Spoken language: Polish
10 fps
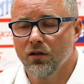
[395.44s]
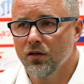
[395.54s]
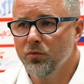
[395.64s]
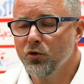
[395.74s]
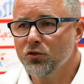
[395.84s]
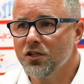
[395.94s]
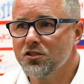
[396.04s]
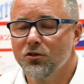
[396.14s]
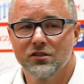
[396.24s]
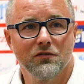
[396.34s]
Ale my od
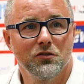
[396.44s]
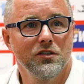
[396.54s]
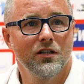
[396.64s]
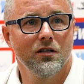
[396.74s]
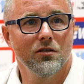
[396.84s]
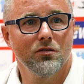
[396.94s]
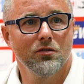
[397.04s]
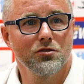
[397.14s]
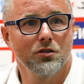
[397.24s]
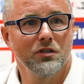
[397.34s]
każdego zawodnika
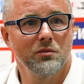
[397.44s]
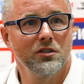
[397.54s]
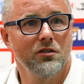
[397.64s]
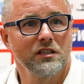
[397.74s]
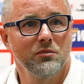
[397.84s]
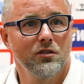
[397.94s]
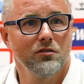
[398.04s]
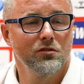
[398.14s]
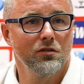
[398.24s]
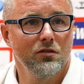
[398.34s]
oczekujemy tego
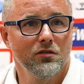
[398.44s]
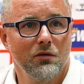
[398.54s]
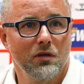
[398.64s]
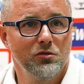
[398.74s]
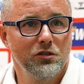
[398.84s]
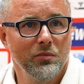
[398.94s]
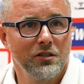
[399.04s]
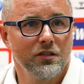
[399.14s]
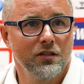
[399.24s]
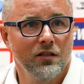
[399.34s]
samego, co dał nam dzisiaj
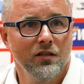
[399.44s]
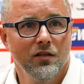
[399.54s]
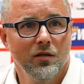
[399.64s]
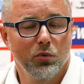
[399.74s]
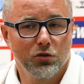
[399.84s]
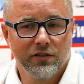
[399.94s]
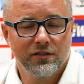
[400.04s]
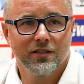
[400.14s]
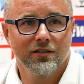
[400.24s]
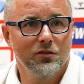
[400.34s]
Maciek, tak?
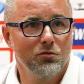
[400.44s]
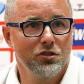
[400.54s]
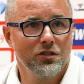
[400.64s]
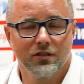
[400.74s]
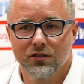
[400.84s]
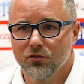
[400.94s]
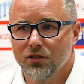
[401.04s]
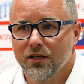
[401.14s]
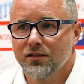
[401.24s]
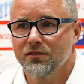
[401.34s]
Poświęcenia dla drużyny i to
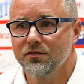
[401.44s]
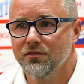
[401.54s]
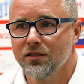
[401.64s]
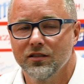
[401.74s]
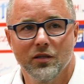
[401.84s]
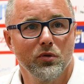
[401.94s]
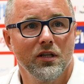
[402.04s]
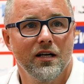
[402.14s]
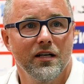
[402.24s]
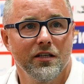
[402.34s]
dla nas nie, nie
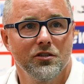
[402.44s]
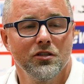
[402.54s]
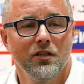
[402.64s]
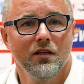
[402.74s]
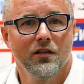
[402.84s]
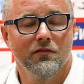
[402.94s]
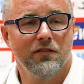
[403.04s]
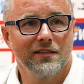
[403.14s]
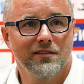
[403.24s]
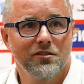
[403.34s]
podlega jakiejś
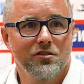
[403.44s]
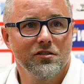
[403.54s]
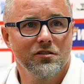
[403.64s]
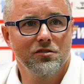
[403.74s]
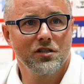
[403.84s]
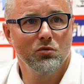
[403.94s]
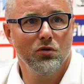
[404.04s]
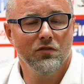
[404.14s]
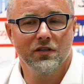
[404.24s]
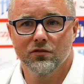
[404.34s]
wadze czy, czy
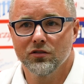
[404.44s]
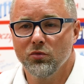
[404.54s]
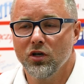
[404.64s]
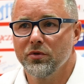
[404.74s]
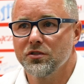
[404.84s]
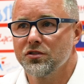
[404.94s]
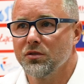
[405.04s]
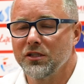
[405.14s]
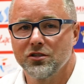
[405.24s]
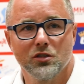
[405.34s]
czemukolwiek. No nie mogę powiedzieć,
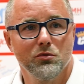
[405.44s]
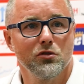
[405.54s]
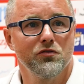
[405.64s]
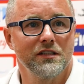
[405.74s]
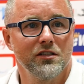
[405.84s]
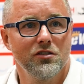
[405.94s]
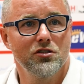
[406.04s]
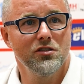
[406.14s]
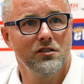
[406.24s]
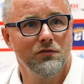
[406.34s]
że Maciek zrobił coś więcej
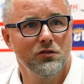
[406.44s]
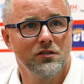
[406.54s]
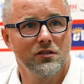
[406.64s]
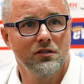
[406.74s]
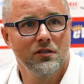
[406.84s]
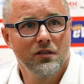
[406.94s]
niż inni zawodnicy.